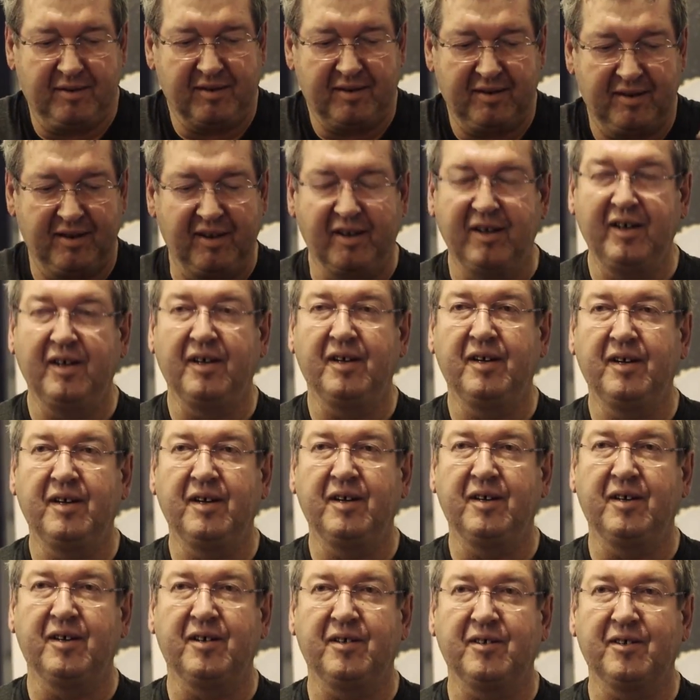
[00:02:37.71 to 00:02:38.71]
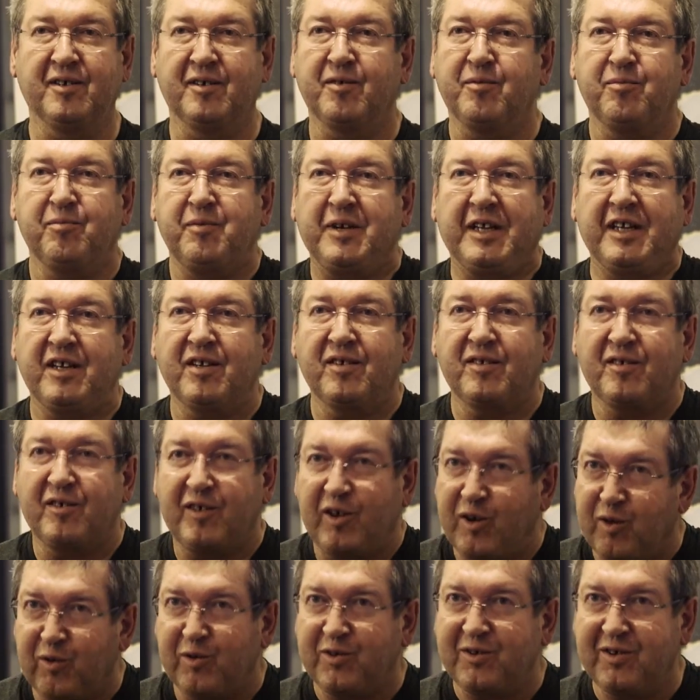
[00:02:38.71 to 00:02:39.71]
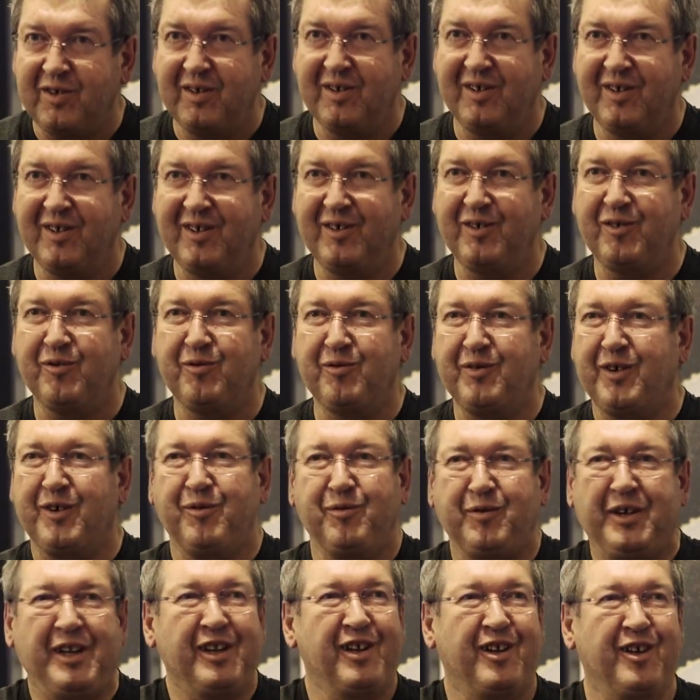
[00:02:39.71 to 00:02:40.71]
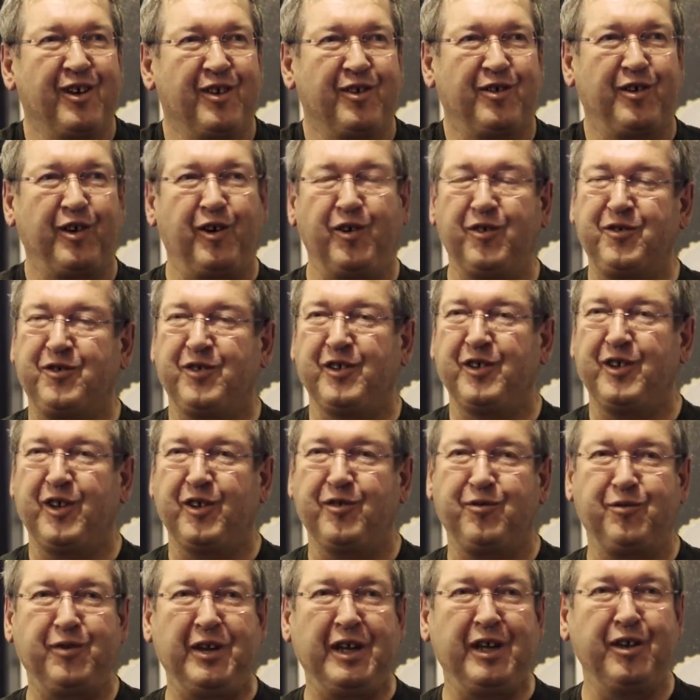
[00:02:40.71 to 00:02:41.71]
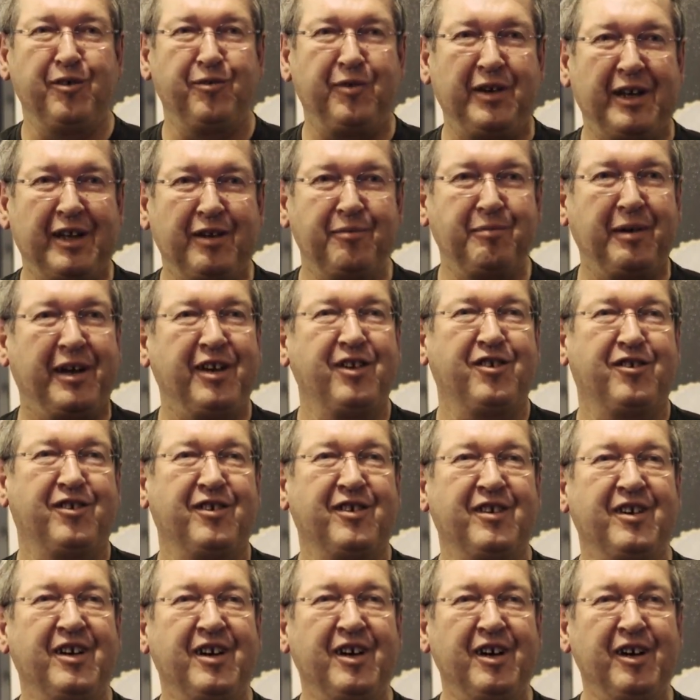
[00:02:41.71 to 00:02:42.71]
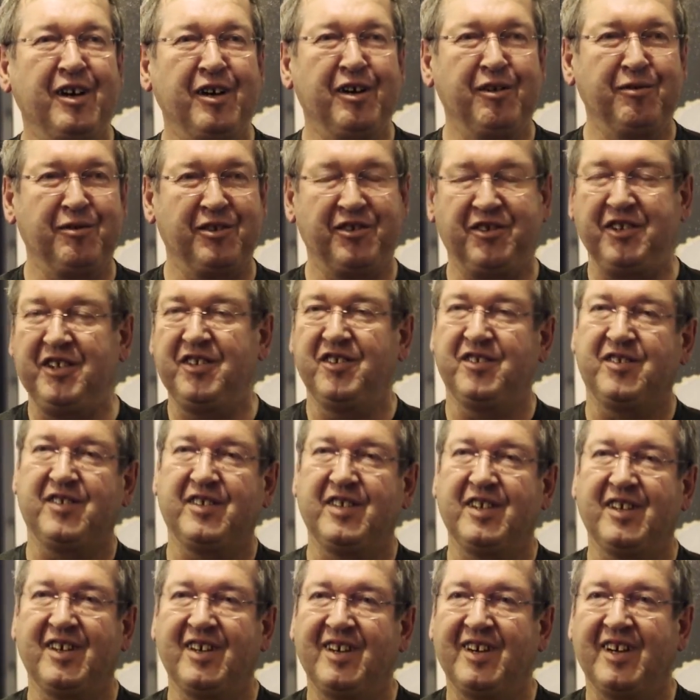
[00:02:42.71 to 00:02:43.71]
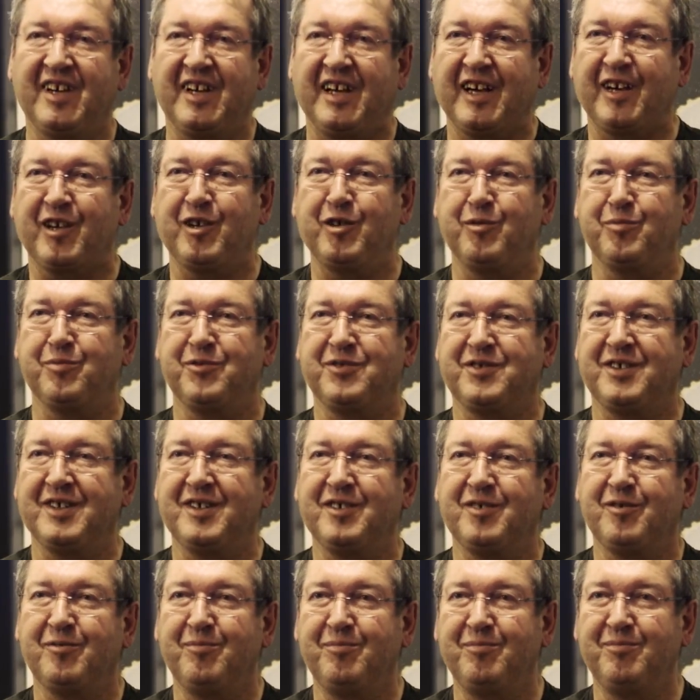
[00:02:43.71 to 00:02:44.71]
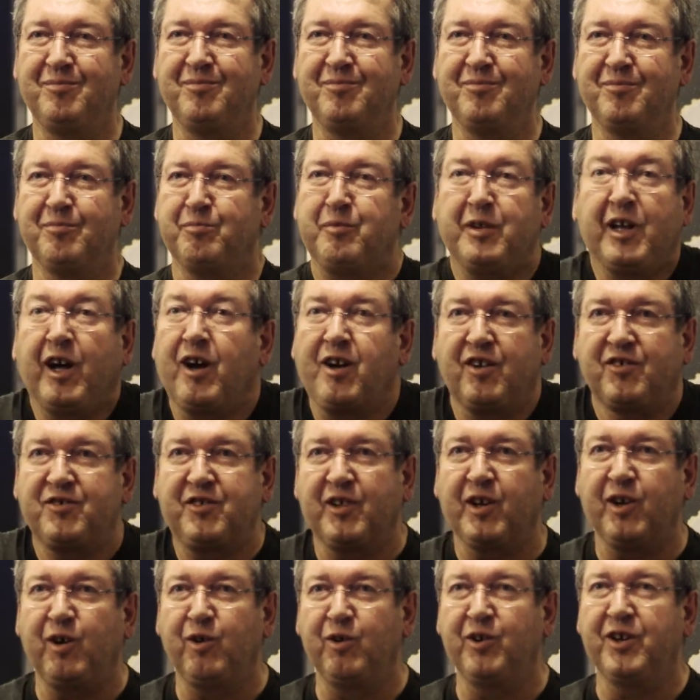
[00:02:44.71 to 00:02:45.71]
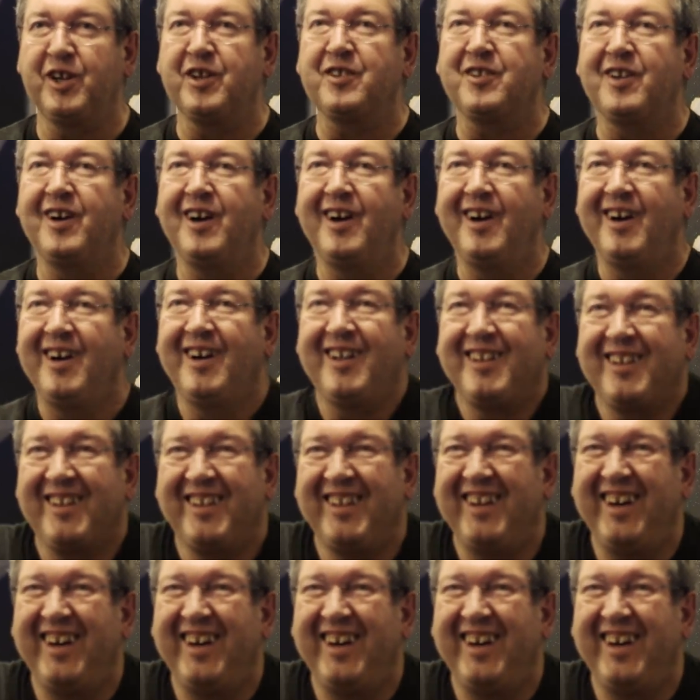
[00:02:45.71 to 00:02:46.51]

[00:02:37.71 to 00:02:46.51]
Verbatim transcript: Ja, na ist gut. Ja, Wien ist oh, groß. Ja, die Stadt ist schon. Wien ist groß und hat viele, viele Menschen ja. verschiedenster Herkunft. Ne? Ja. Bin auch aus Tirol, nicht? Ja.